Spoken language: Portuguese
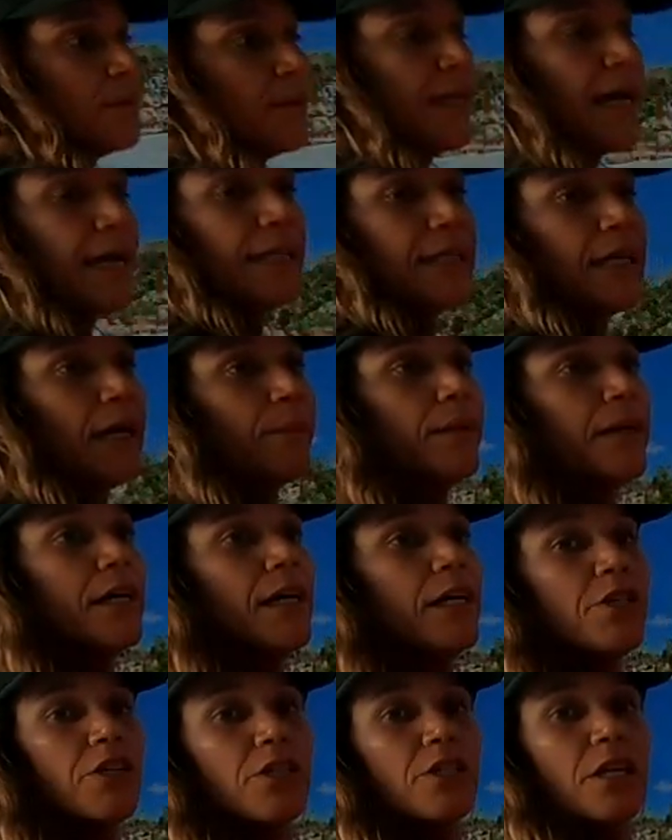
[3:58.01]
tá aqui na
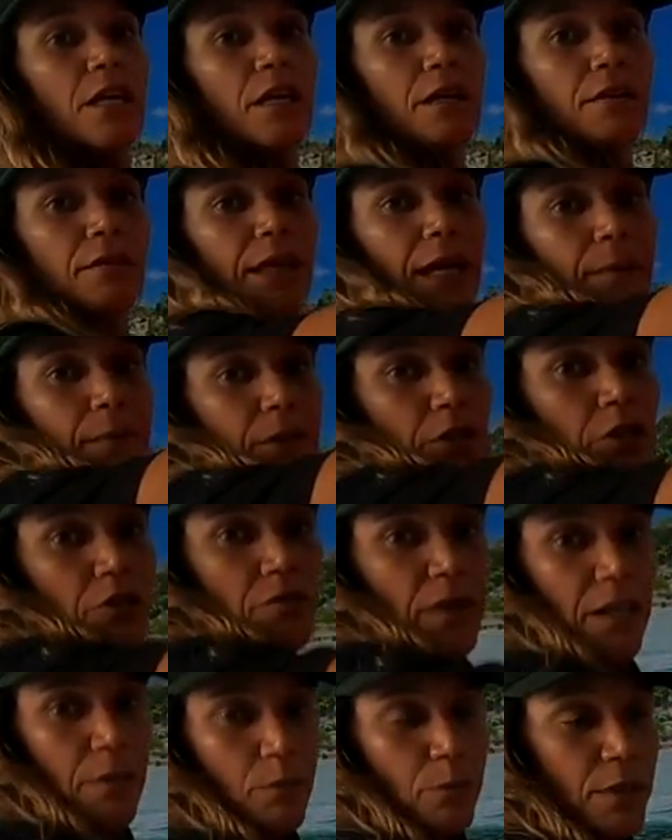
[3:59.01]
prancha, de repente a gente
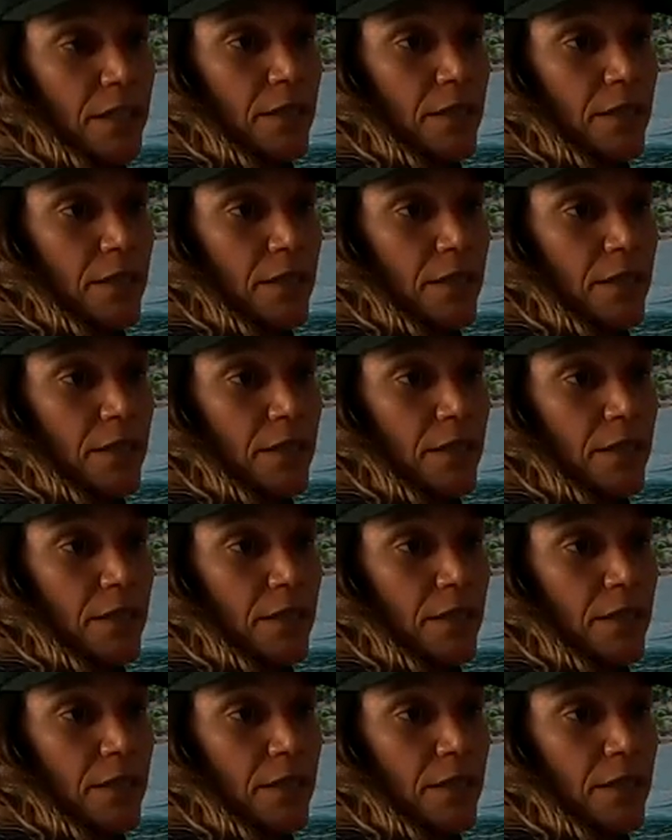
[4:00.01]
faz muito